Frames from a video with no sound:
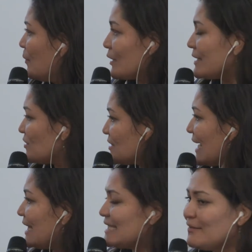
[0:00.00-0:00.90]
porque
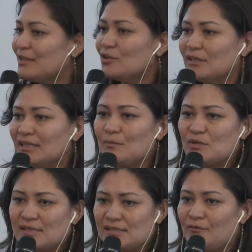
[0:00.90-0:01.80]
sociedad civil no
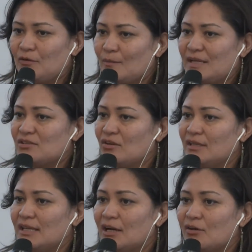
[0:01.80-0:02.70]
tenemos esa
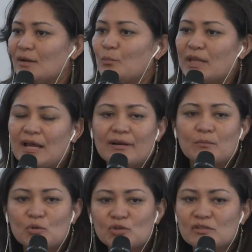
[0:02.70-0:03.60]
información y creo que puede
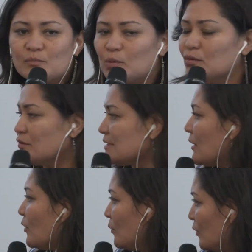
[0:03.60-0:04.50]
haber muchos puntos
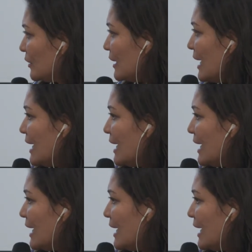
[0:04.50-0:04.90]
en común